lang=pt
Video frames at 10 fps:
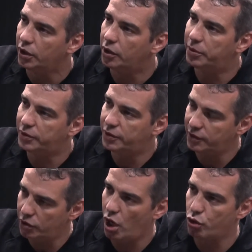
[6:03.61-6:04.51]
que
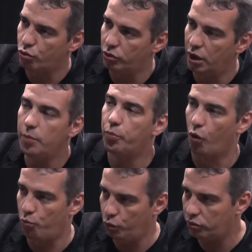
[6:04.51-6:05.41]
precisa de ajuda e
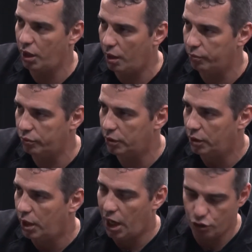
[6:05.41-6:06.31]
por muito tempo.
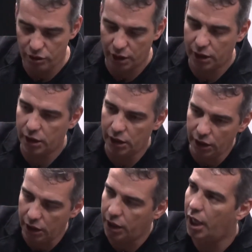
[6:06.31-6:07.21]
Ajuda
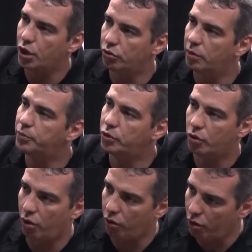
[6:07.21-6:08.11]
clínica, ajuda
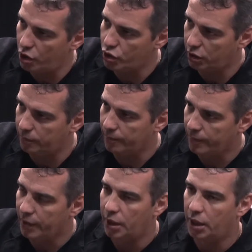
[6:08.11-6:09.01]
psicológica,
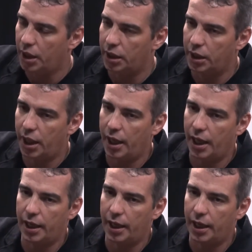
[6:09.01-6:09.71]
né?